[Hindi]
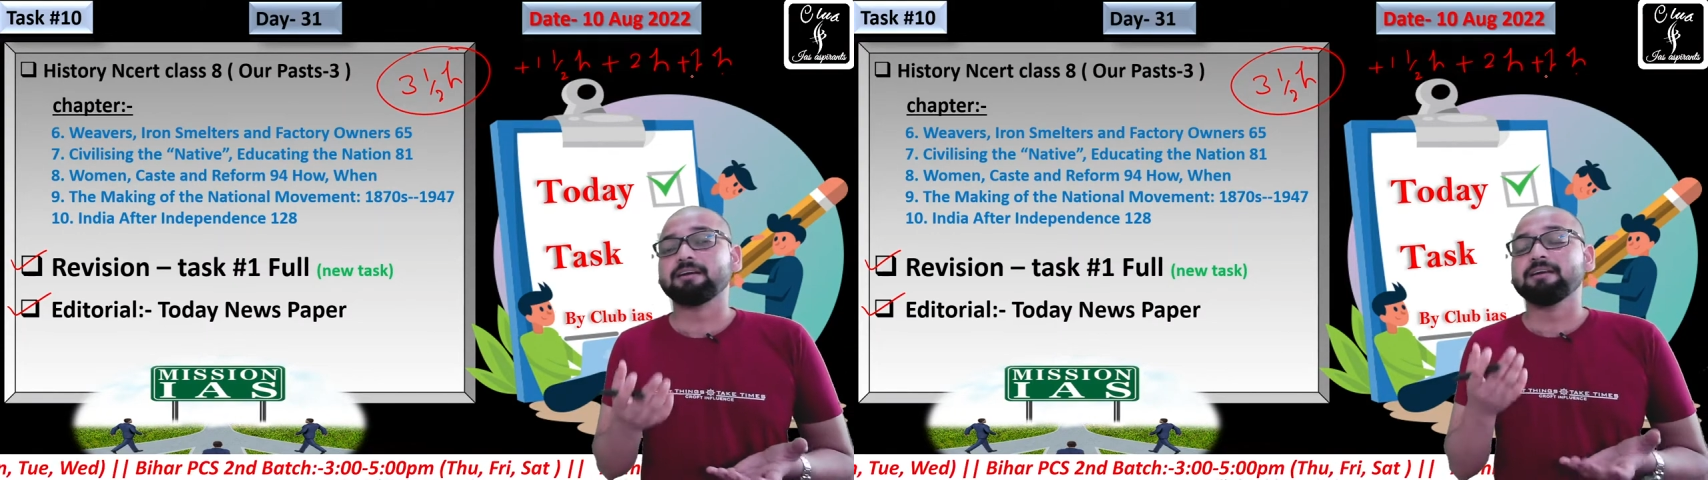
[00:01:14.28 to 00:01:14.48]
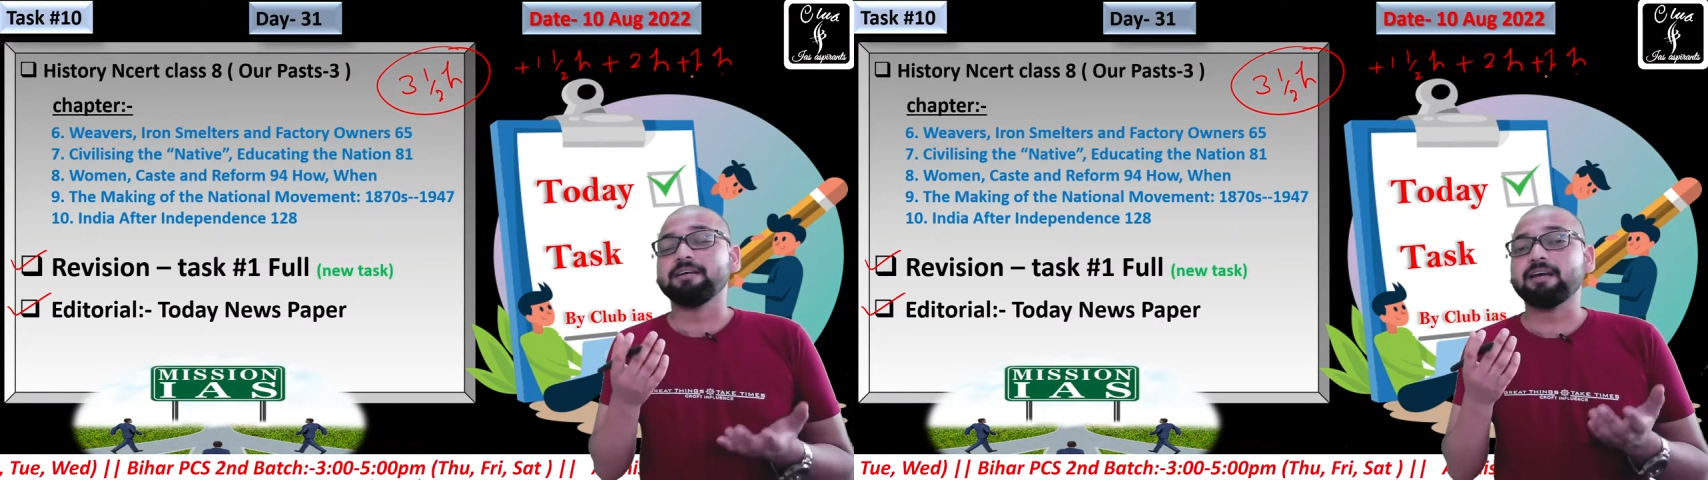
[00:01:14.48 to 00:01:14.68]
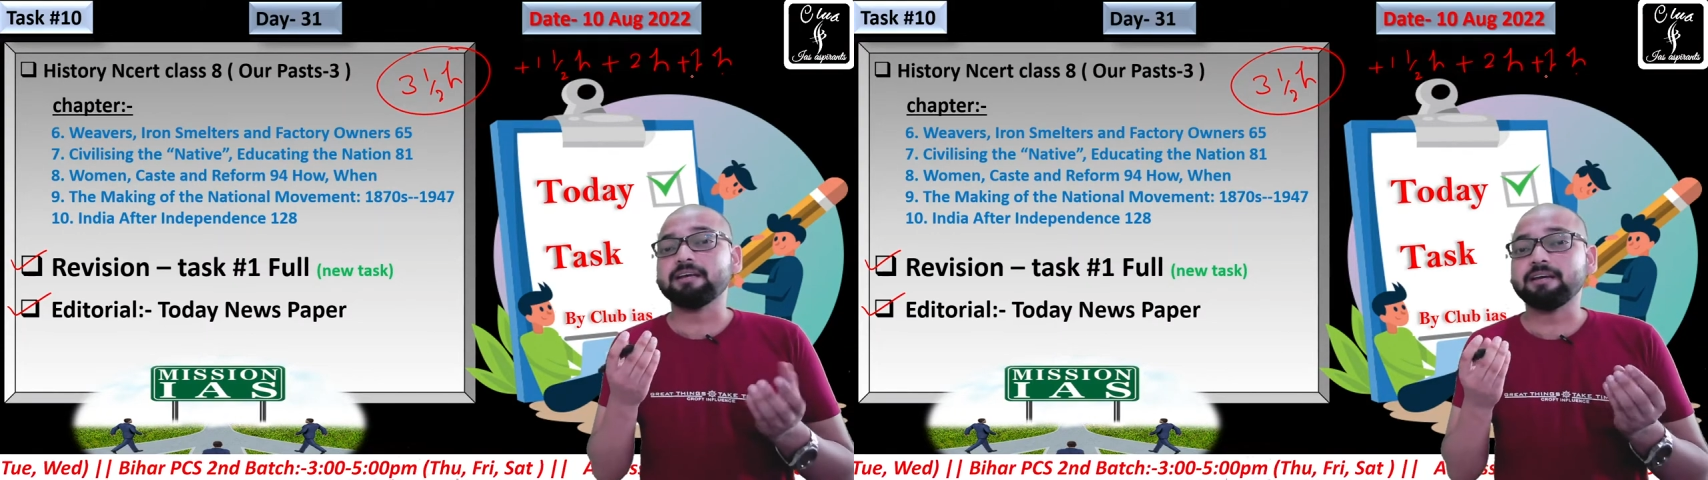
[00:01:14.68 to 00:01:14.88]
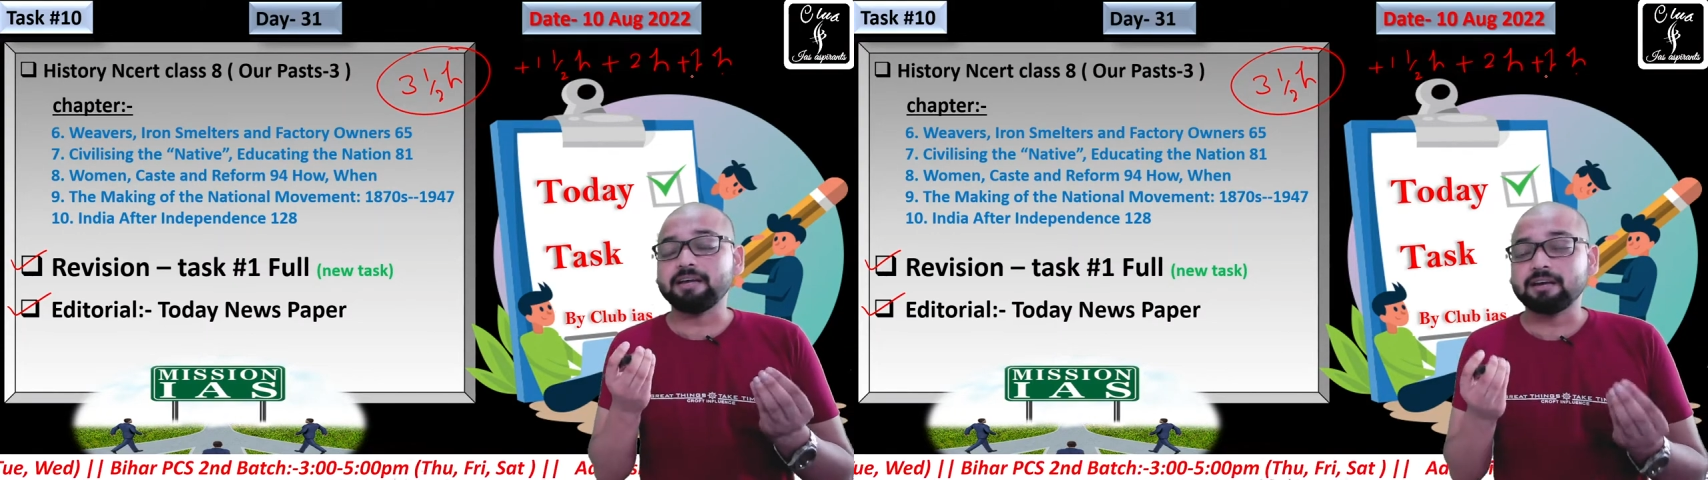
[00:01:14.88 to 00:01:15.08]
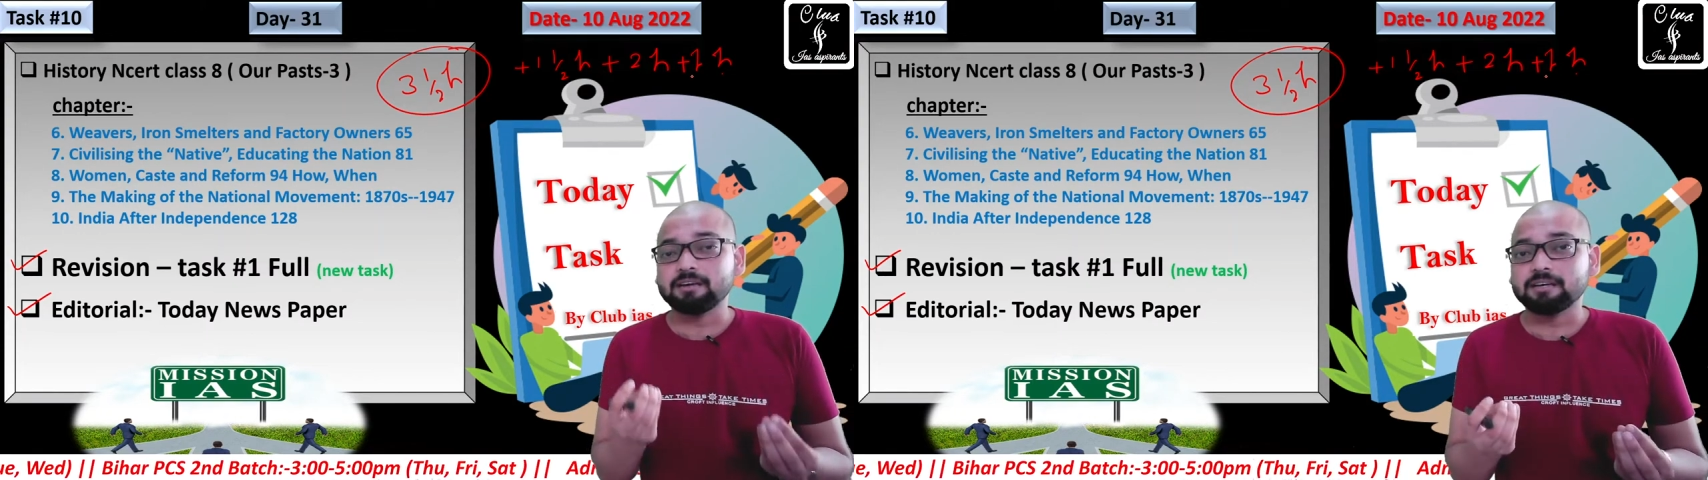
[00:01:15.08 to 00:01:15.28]
यानी कि
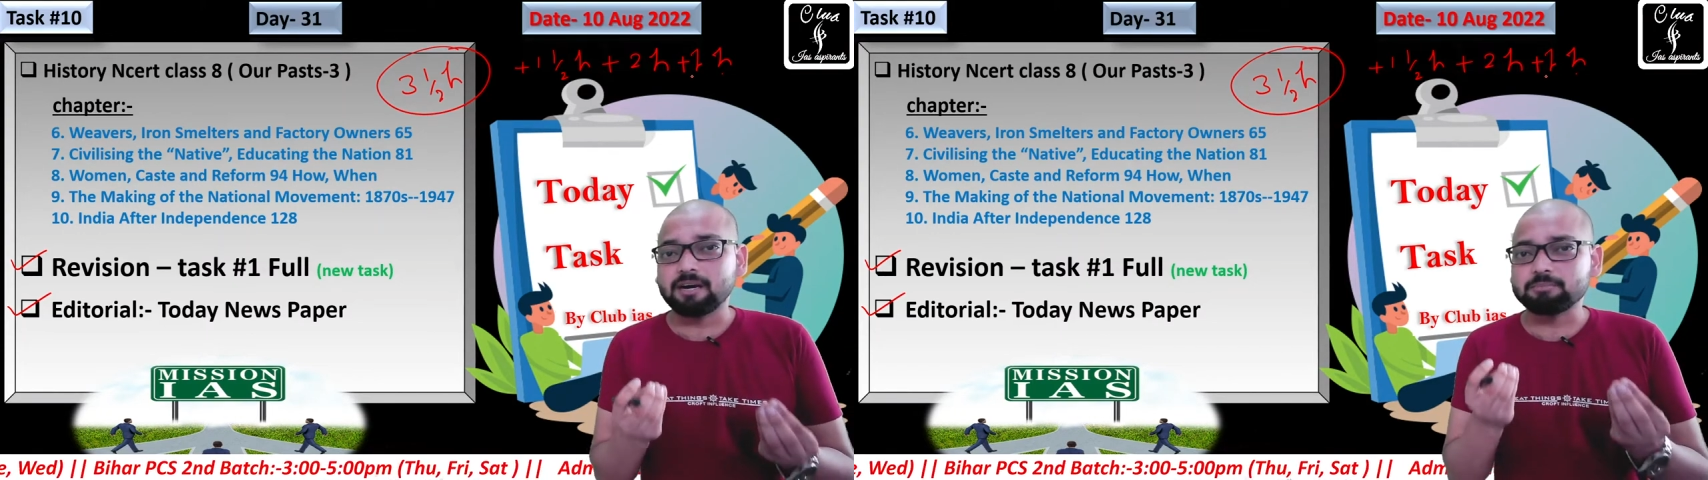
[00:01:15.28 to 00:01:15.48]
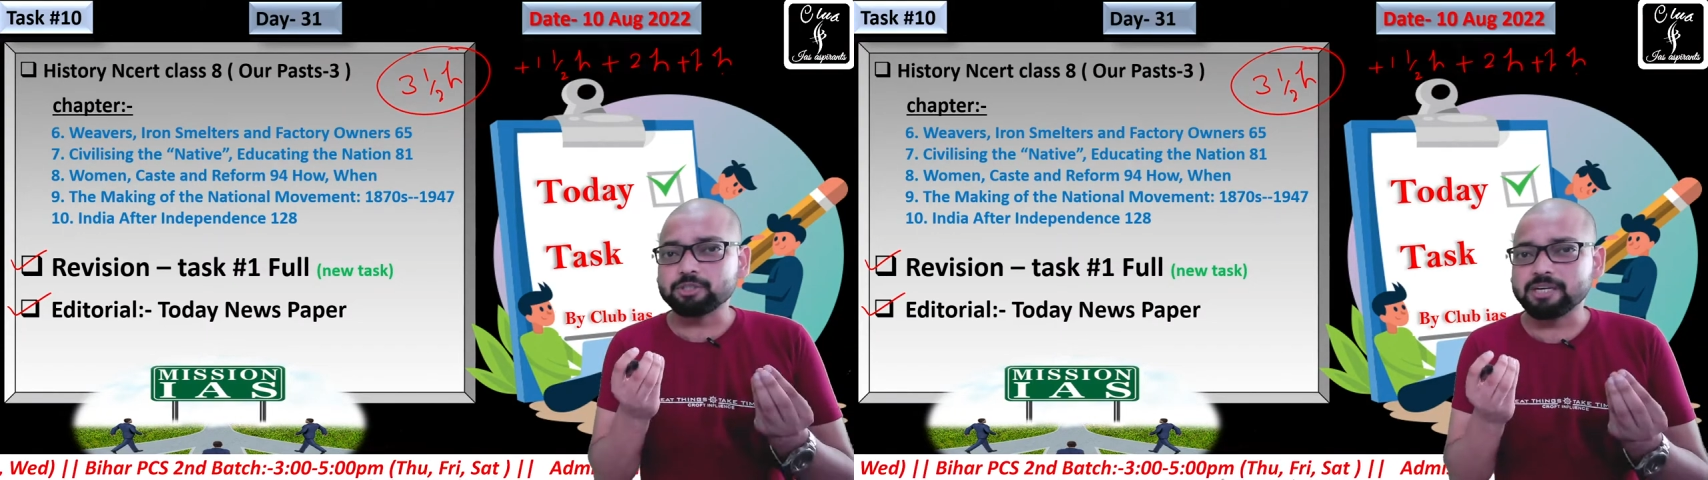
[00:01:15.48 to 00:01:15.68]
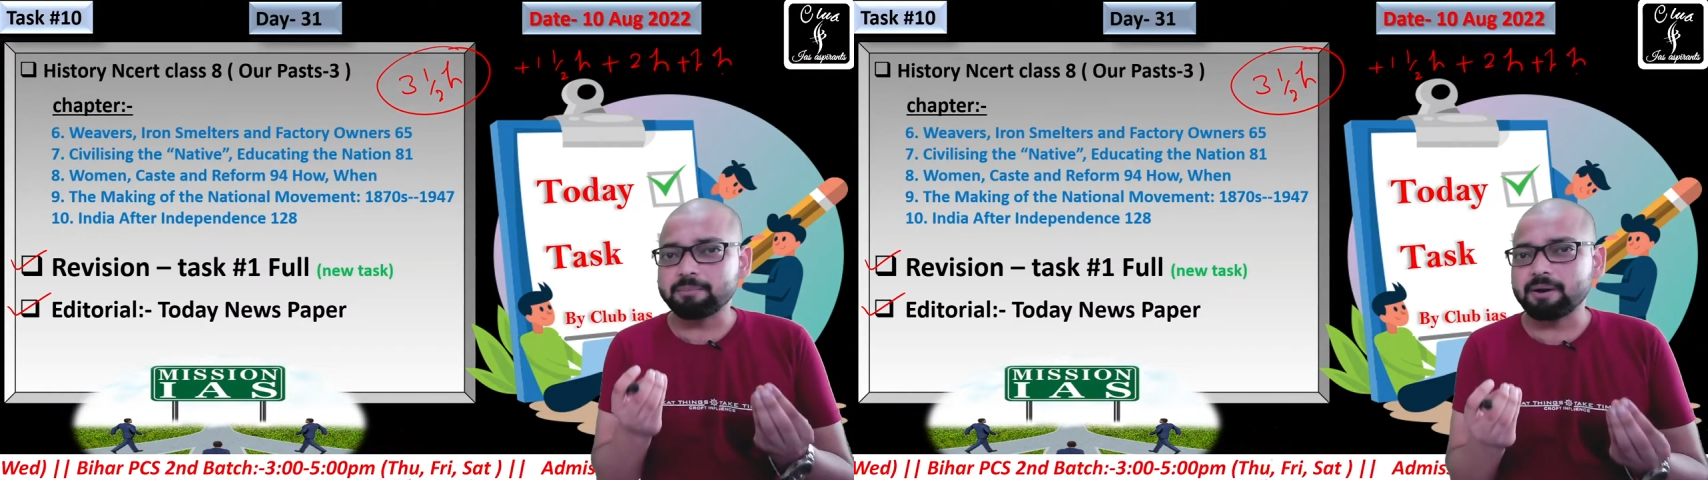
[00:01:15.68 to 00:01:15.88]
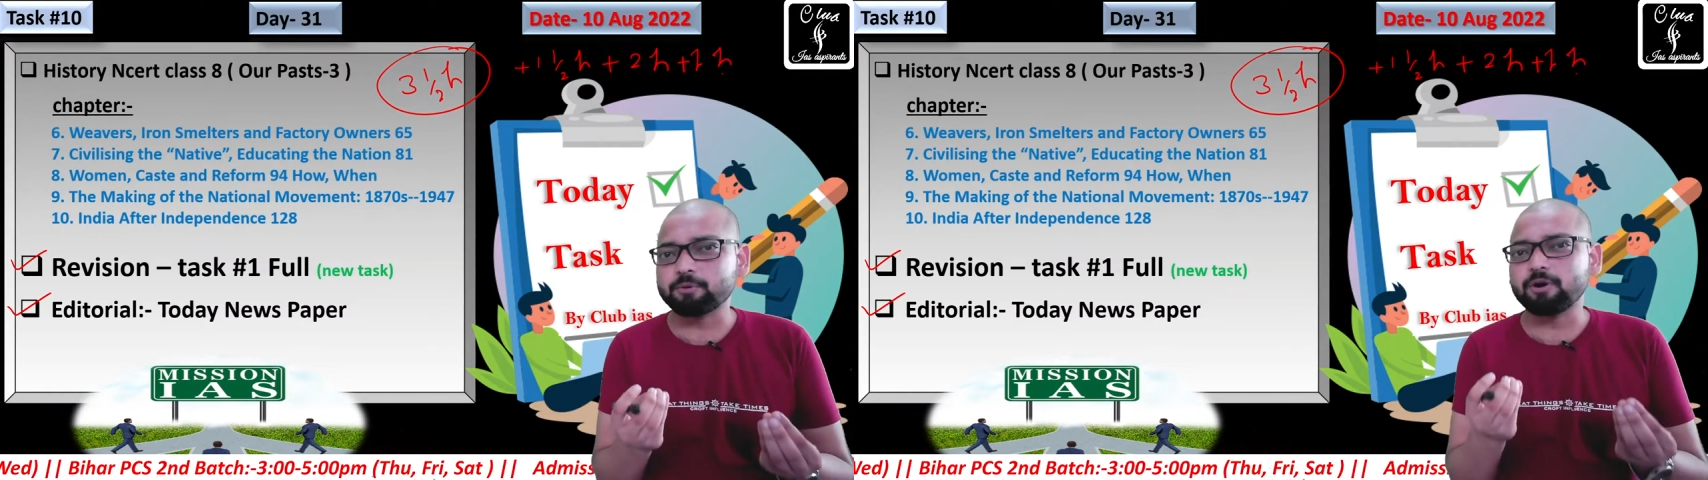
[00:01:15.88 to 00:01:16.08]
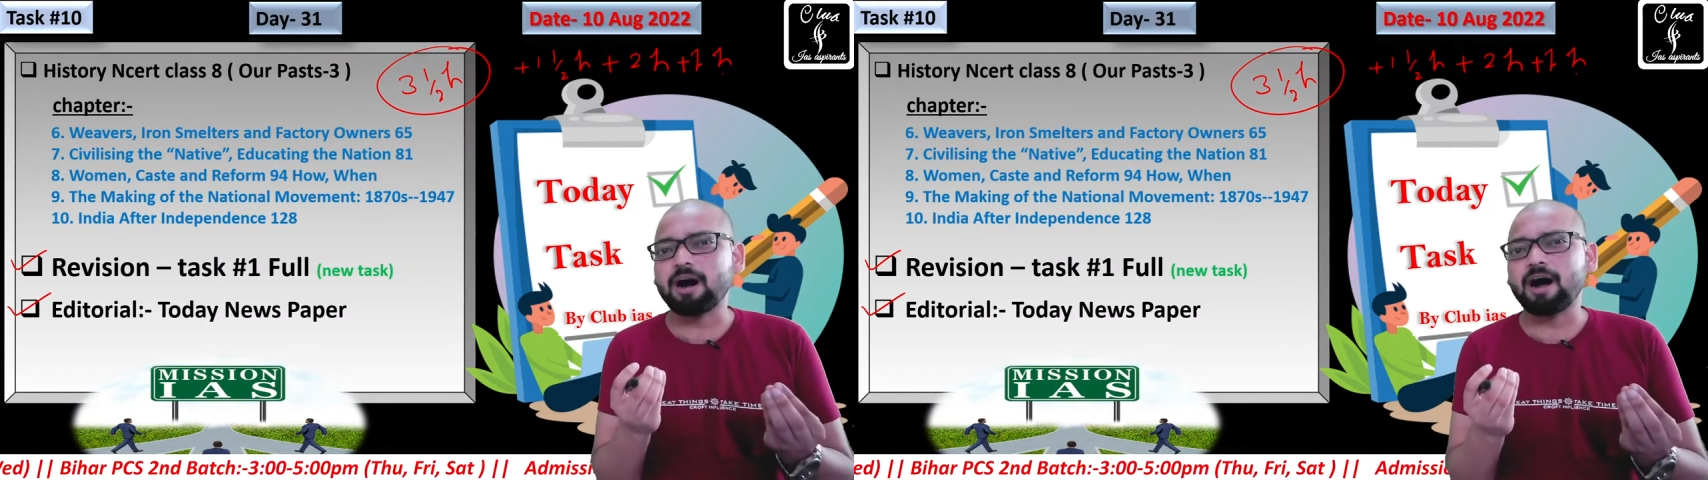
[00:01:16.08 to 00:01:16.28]
कम से कम आपको